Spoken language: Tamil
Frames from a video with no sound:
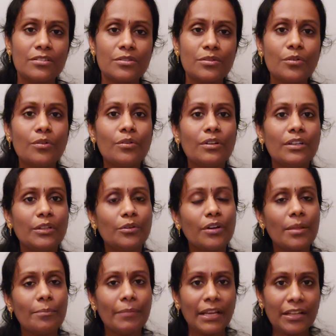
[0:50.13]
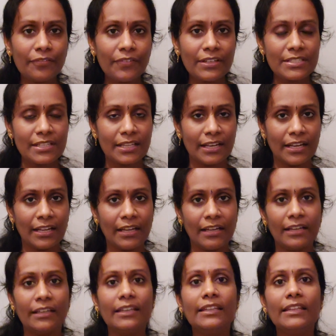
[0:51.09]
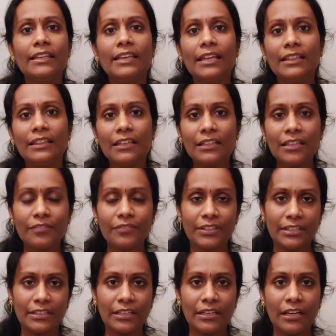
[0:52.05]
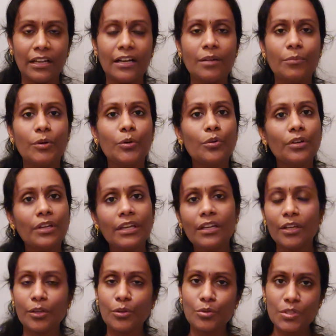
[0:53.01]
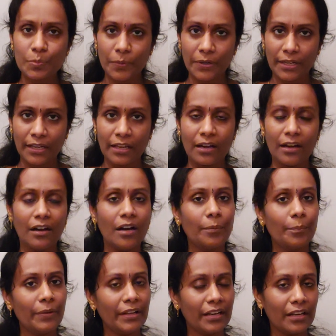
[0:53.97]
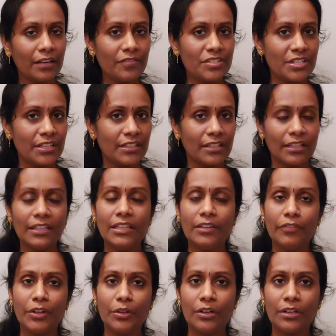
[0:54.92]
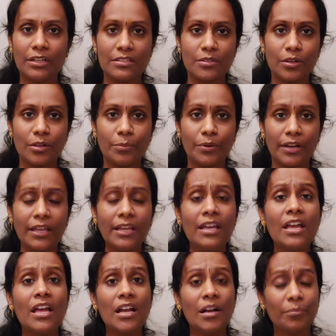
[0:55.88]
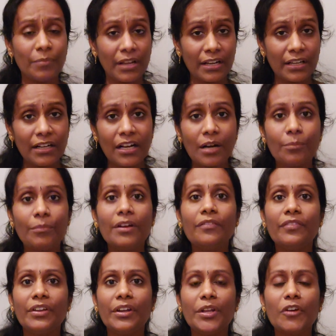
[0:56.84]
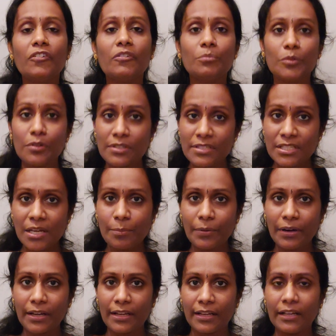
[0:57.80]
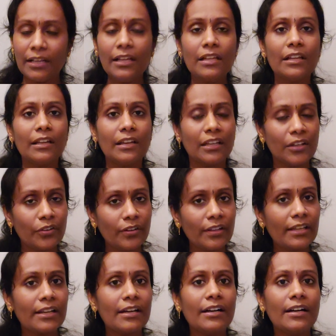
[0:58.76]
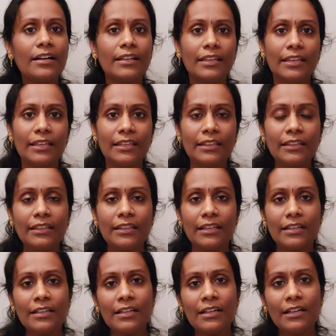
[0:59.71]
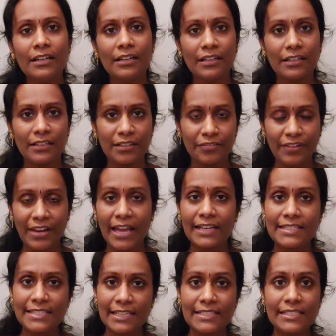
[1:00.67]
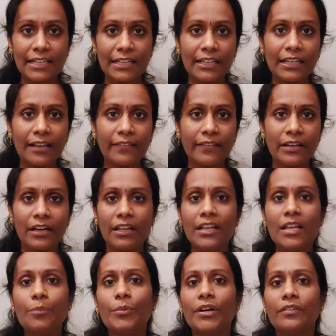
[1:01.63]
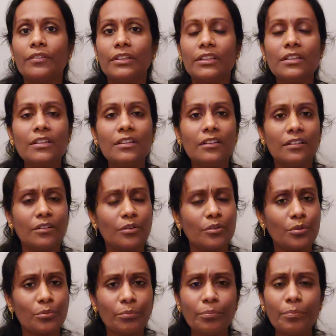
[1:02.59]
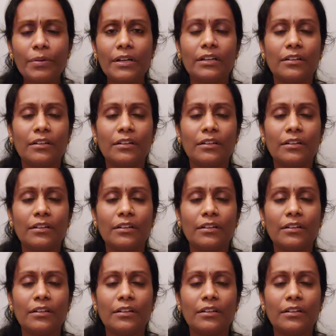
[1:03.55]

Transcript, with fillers: ஸோ இதோட பெனிஃபிட்ஸ் என்ன இது எந்தெந்த விதத்துல எல்லாம் நம்ம குக்கிங்க்கு யூஸ் பண்ணலாம் அப்படின்ற விஷயத்தை தான் இந்த வீடியோவில் நான் சொல்ல போகிறேன் மறக்காமல் வீடியோவை முழுசாக பாருங்கள் ரெகுலராக இந்த ஃப்ளாக்ஸீட்ஸ் எடுக்கிறதுனால நமக்கு வந்து ரொம்ப